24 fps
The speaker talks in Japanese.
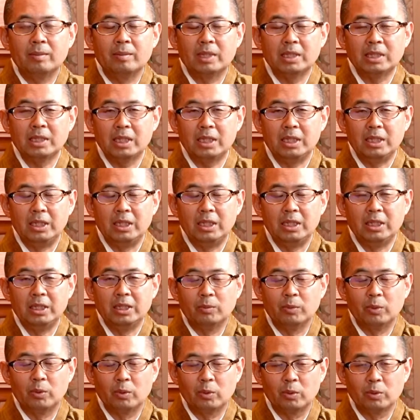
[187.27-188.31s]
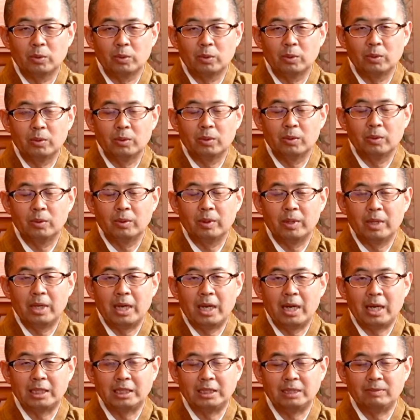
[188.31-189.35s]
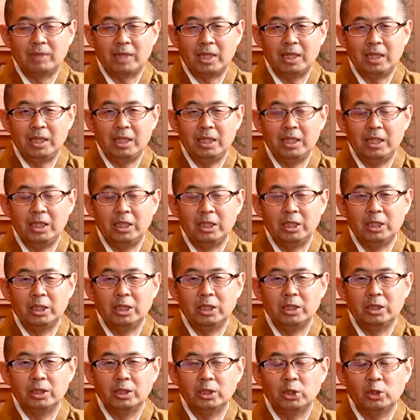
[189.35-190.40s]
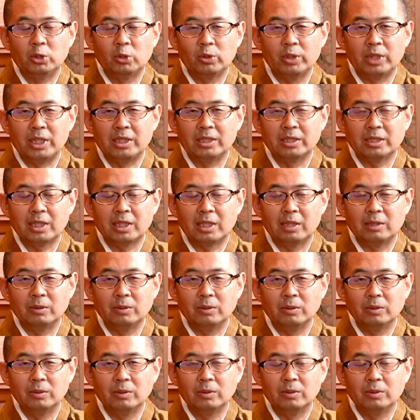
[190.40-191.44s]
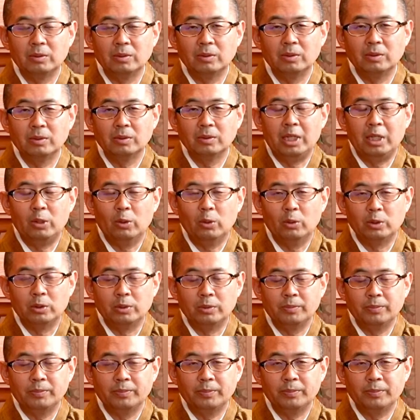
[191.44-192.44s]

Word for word: まさに物事の始まりに正殿さんを祈る